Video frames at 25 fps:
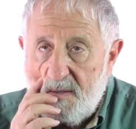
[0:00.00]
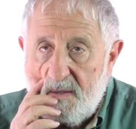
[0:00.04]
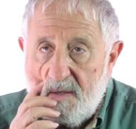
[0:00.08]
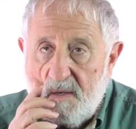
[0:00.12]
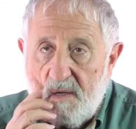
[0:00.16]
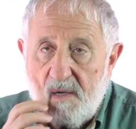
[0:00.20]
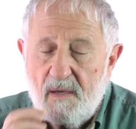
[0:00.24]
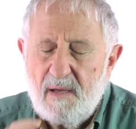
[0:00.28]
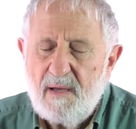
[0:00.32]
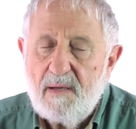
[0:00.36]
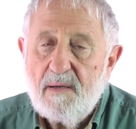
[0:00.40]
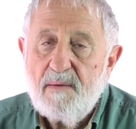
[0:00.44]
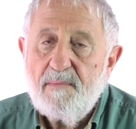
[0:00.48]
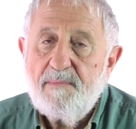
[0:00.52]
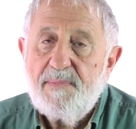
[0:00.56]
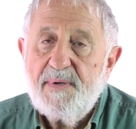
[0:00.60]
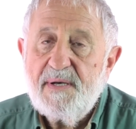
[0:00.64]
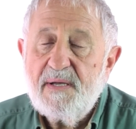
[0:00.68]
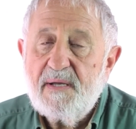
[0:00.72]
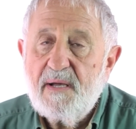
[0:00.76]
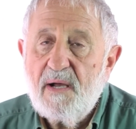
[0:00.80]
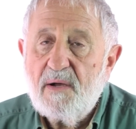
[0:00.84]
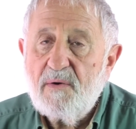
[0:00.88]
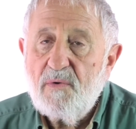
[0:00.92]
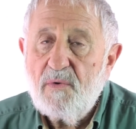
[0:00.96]
э, при
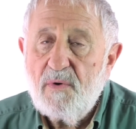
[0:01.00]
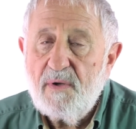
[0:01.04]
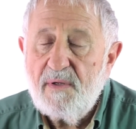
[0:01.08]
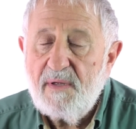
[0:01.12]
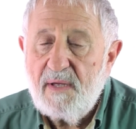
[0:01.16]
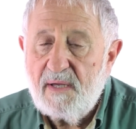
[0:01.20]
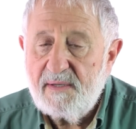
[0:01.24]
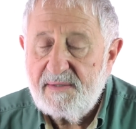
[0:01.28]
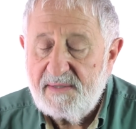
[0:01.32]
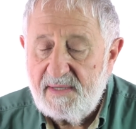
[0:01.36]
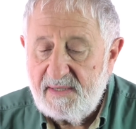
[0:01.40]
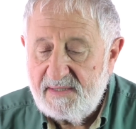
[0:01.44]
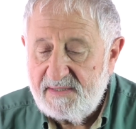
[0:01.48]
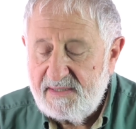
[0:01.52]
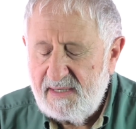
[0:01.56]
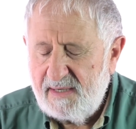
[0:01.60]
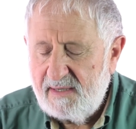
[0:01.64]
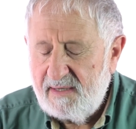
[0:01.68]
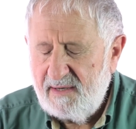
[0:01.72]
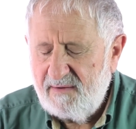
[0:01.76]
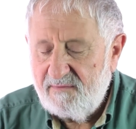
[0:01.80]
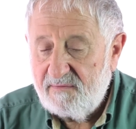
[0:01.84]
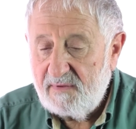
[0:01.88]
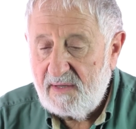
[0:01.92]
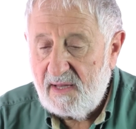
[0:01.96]
какой
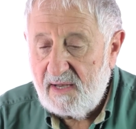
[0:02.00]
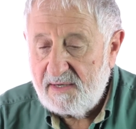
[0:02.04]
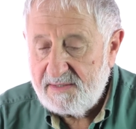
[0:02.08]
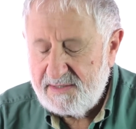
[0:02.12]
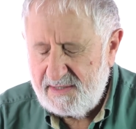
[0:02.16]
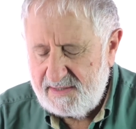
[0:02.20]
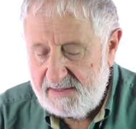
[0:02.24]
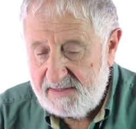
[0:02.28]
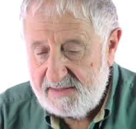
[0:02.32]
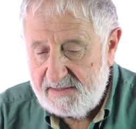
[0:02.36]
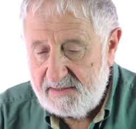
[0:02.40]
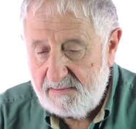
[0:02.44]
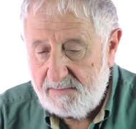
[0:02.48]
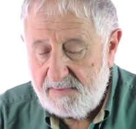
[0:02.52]
относительной влажности,